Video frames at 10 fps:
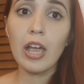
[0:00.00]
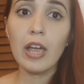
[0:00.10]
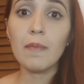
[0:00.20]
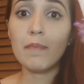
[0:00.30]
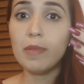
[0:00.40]

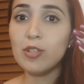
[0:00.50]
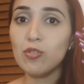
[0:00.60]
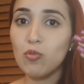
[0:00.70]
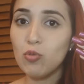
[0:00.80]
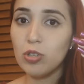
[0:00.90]
Eh,
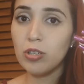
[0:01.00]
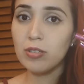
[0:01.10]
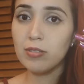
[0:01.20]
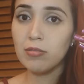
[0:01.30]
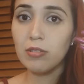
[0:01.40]
mis
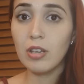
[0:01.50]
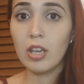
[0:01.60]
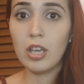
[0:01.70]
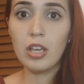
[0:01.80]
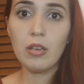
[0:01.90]
uñas
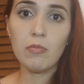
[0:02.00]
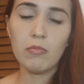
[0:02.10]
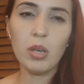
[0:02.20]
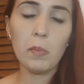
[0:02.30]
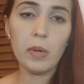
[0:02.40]
y
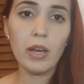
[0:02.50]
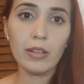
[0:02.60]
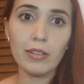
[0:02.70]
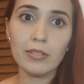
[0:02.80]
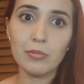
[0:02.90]
mis
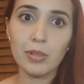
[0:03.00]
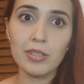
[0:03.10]
piernas.